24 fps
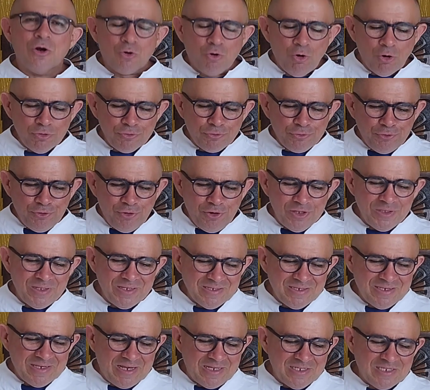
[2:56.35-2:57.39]
com
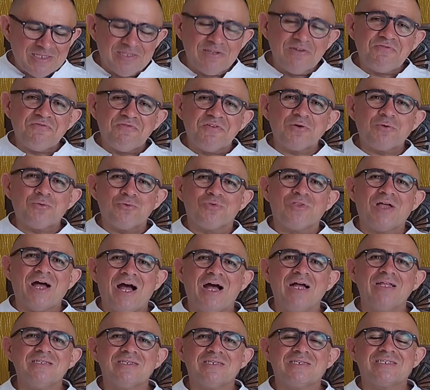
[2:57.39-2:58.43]
todas as
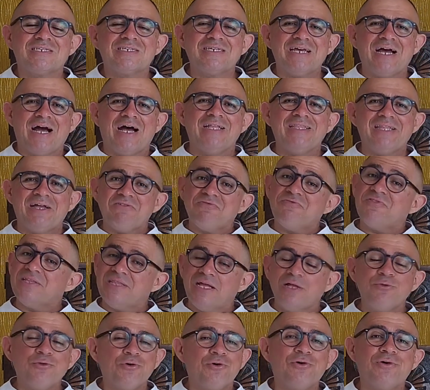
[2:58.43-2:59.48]
dificuldades que há na
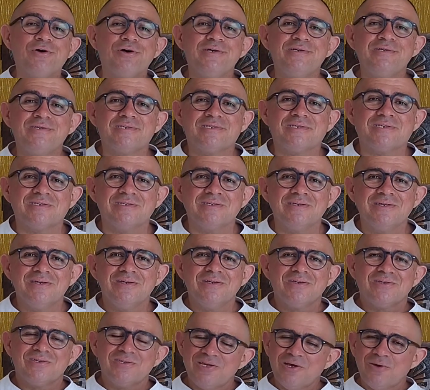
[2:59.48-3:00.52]
vida dois
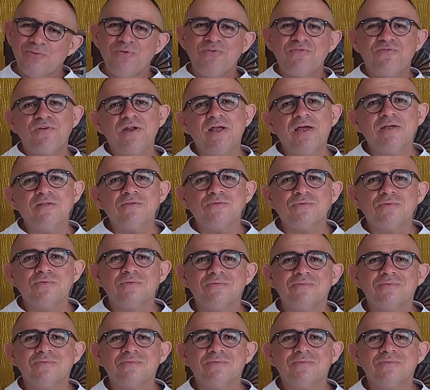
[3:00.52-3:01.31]
que eu enfrento,